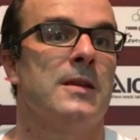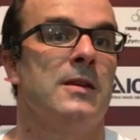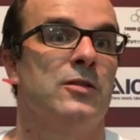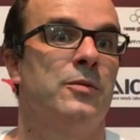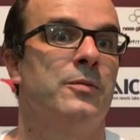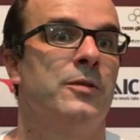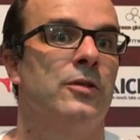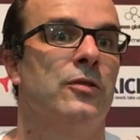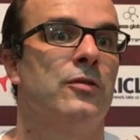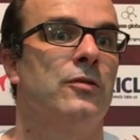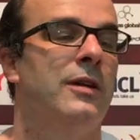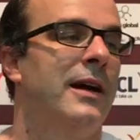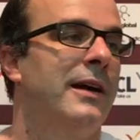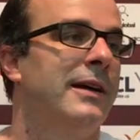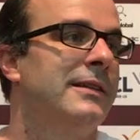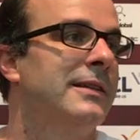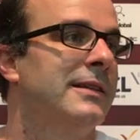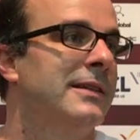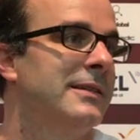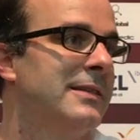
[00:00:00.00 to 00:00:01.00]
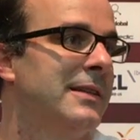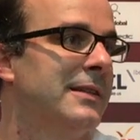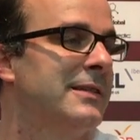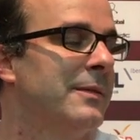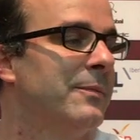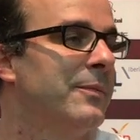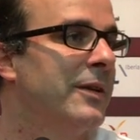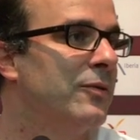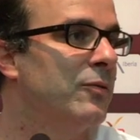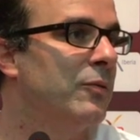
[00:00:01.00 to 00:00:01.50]
Sobre todo con la gente que está
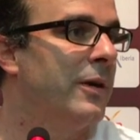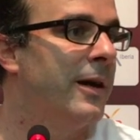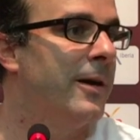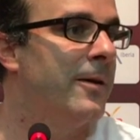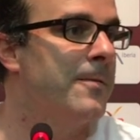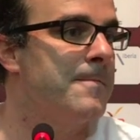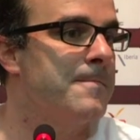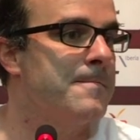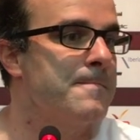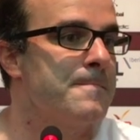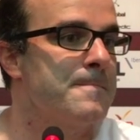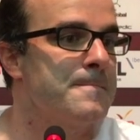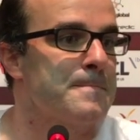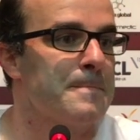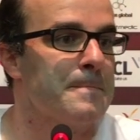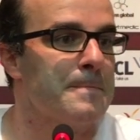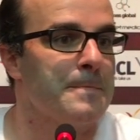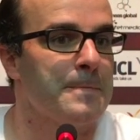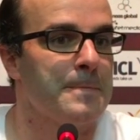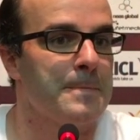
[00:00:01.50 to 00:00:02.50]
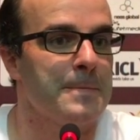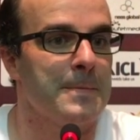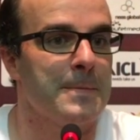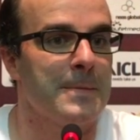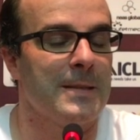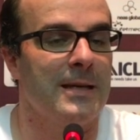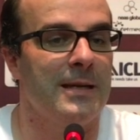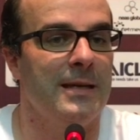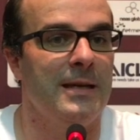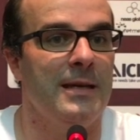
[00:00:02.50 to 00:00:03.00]
siempre a tu lado.
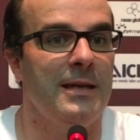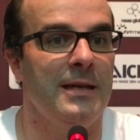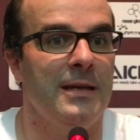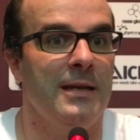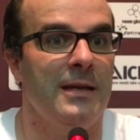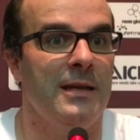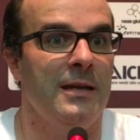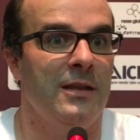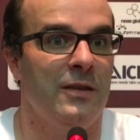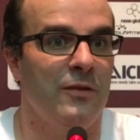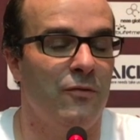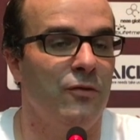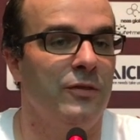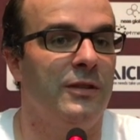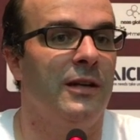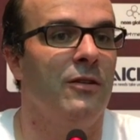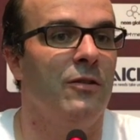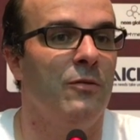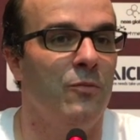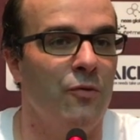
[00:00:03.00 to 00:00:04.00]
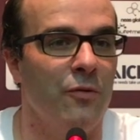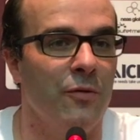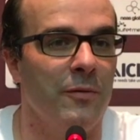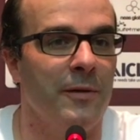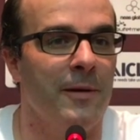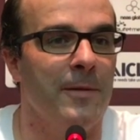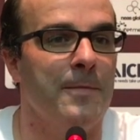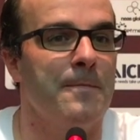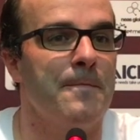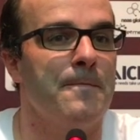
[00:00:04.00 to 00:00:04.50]
Y disfrutarlo muy
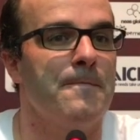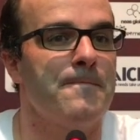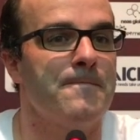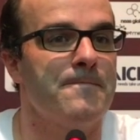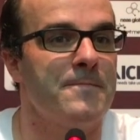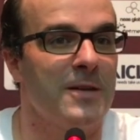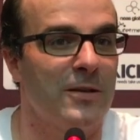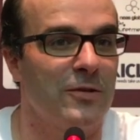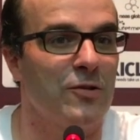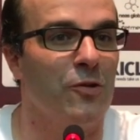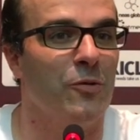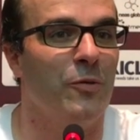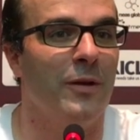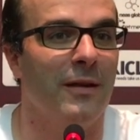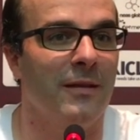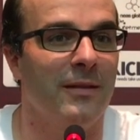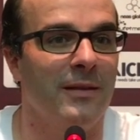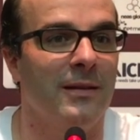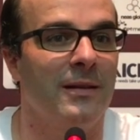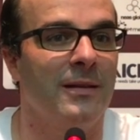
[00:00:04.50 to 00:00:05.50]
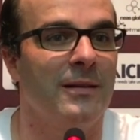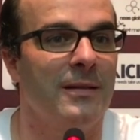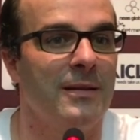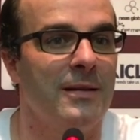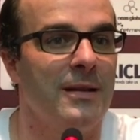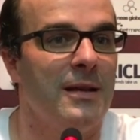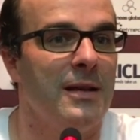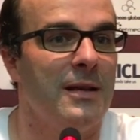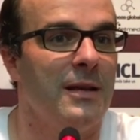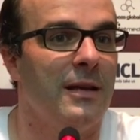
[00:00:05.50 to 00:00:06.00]
bien. Y eso lo voy a hacer.
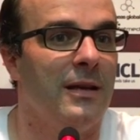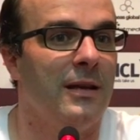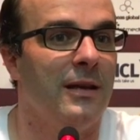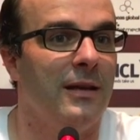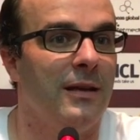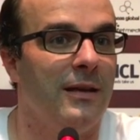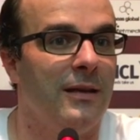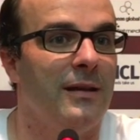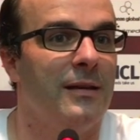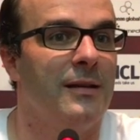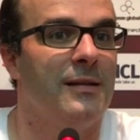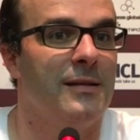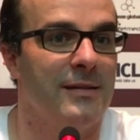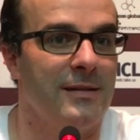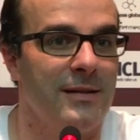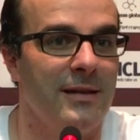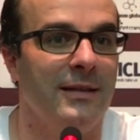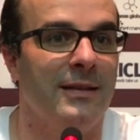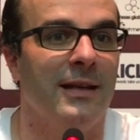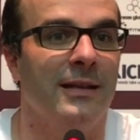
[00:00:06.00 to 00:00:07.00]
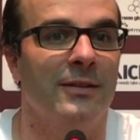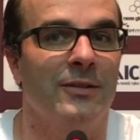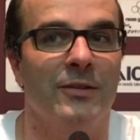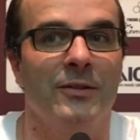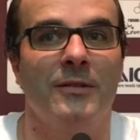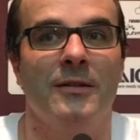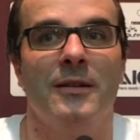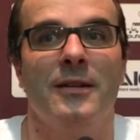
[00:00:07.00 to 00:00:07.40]
y tanto.